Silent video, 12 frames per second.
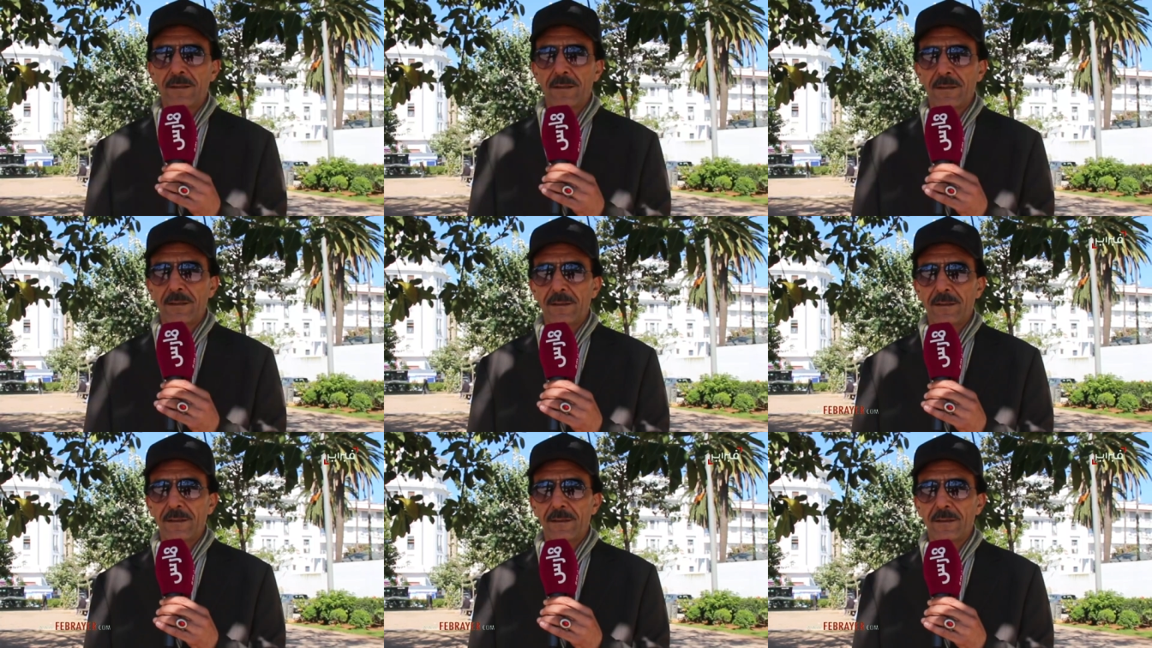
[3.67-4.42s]

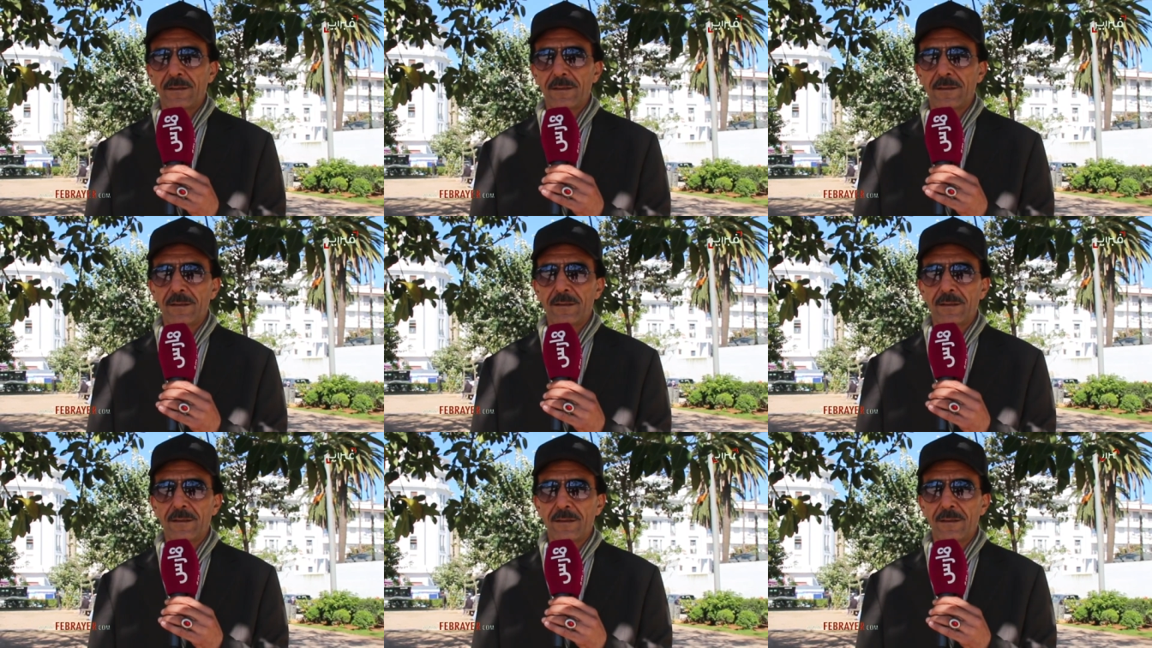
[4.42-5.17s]
نستضيف
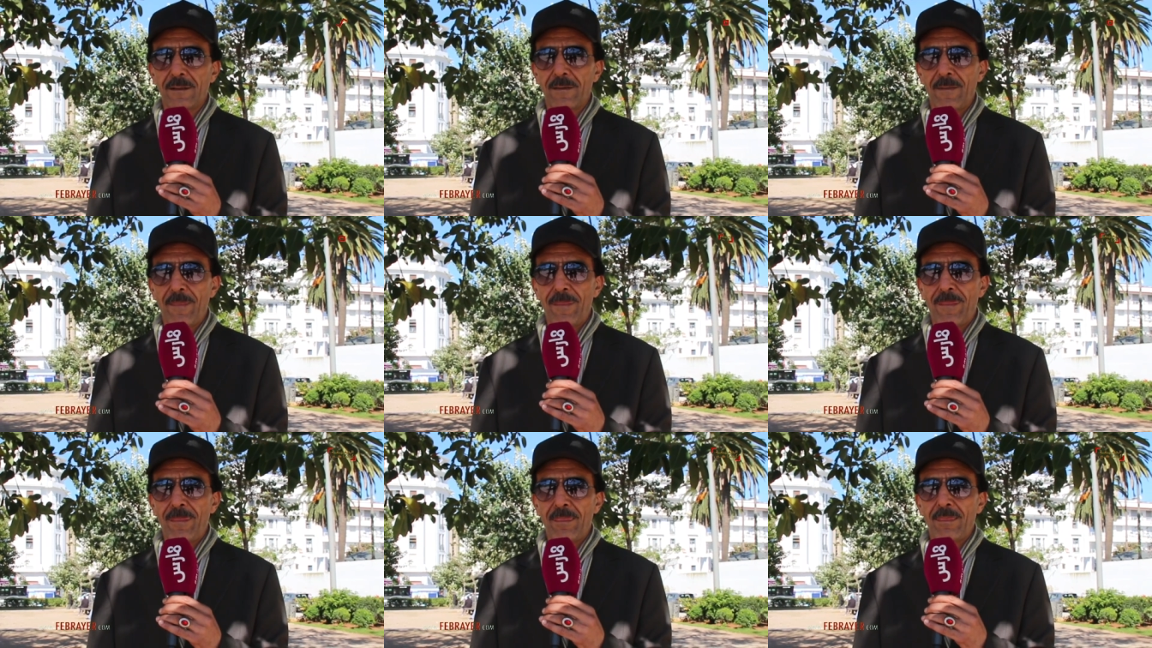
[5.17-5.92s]
بالصدفة فنان عبد
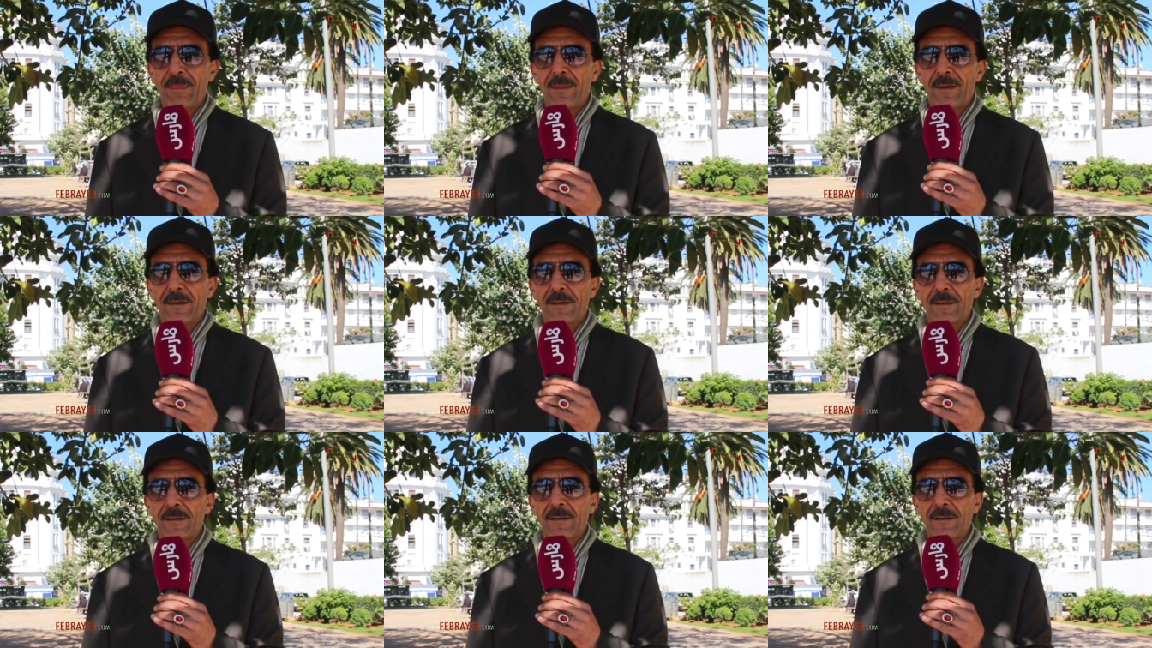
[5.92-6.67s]
اللطيف
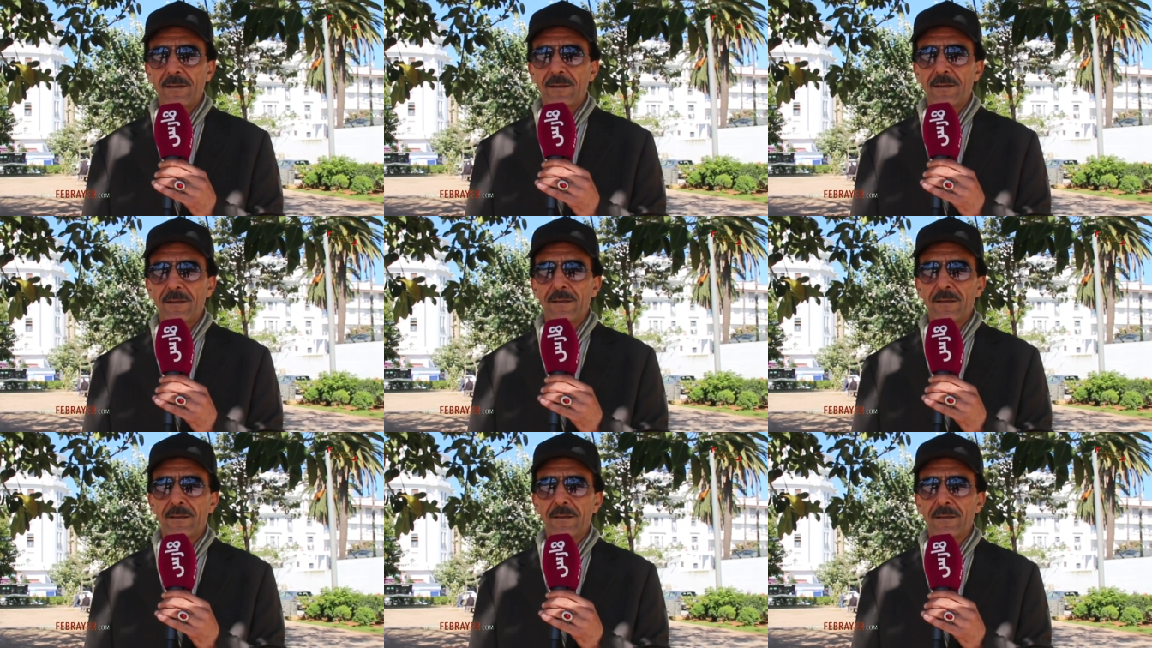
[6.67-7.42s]
إيزيكي
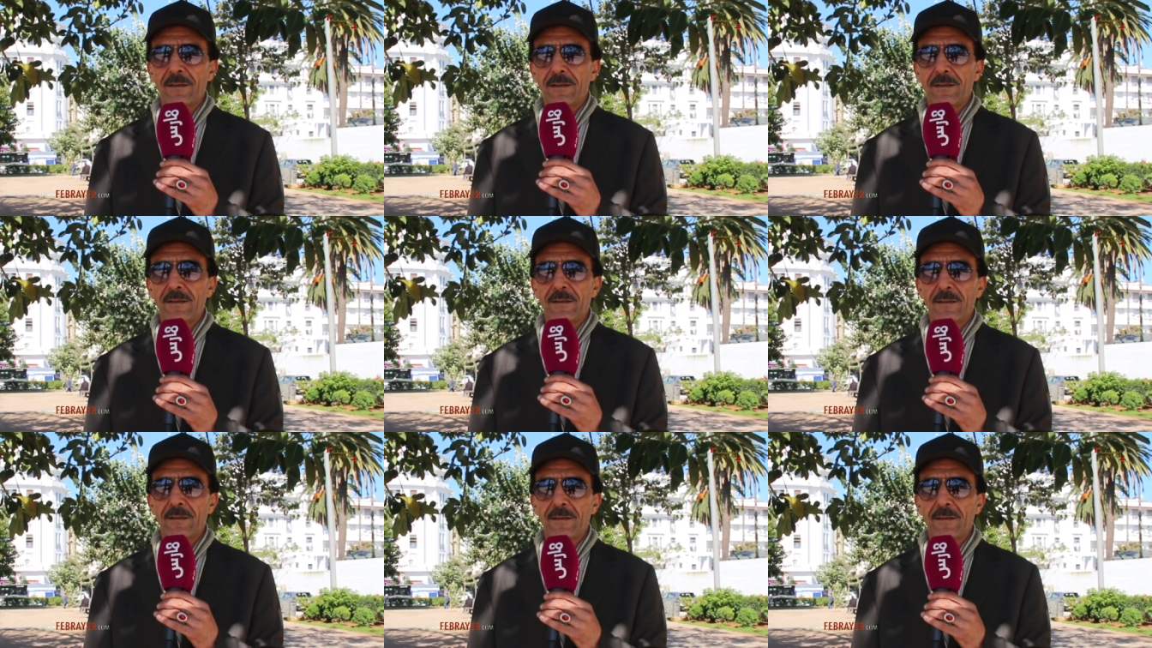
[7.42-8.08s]
فنان معروف